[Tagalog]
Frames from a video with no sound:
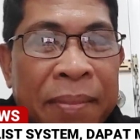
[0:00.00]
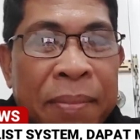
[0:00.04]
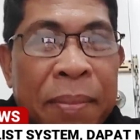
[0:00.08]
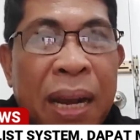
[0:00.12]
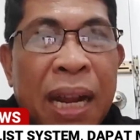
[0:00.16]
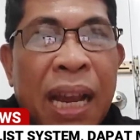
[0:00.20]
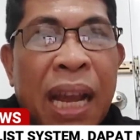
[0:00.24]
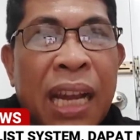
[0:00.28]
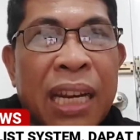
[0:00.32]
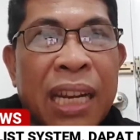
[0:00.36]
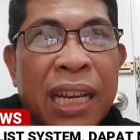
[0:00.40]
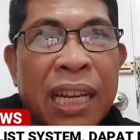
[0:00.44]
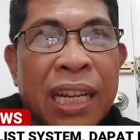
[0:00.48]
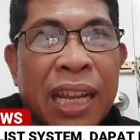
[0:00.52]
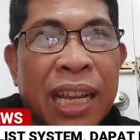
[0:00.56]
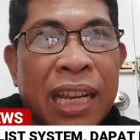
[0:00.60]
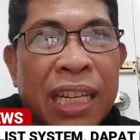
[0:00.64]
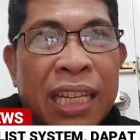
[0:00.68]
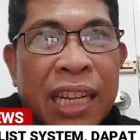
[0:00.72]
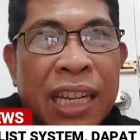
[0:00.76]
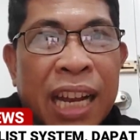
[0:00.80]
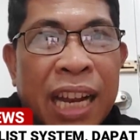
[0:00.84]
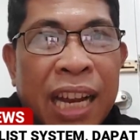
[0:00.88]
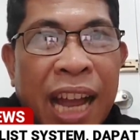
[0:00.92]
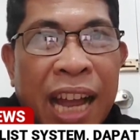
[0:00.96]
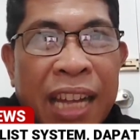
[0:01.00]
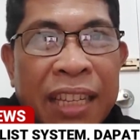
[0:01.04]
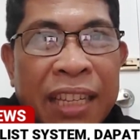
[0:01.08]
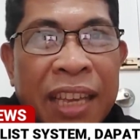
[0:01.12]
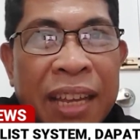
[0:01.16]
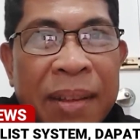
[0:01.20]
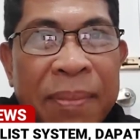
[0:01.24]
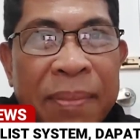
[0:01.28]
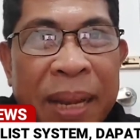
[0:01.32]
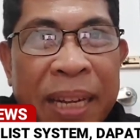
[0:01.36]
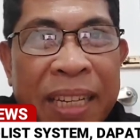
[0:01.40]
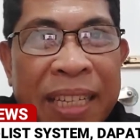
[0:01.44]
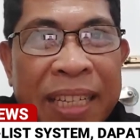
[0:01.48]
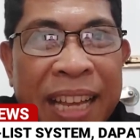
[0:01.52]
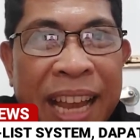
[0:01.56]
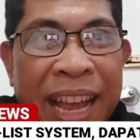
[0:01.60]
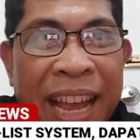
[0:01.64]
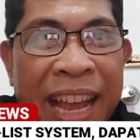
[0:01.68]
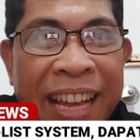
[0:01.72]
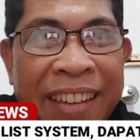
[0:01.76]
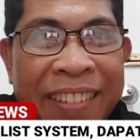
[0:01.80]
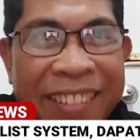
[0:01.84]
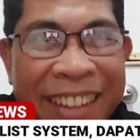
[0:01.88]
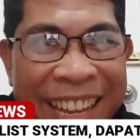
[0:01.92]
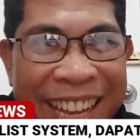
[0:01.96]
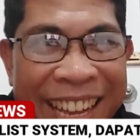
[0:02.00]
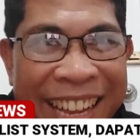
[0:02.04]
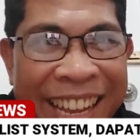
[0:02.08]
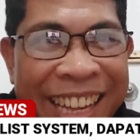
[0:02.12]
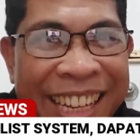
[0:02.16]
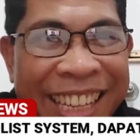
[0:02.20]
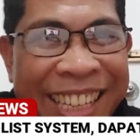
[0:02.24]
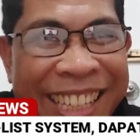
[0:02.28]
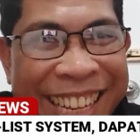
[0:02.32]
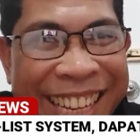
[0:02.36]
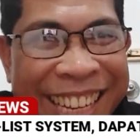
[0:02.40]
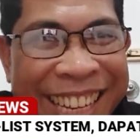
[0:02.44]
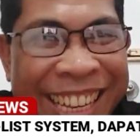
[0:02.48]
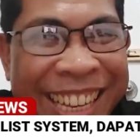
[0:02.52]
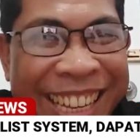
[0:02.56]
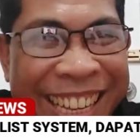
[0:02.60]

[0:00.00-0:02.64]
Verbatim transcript: mga leaders ng ating bansa. What?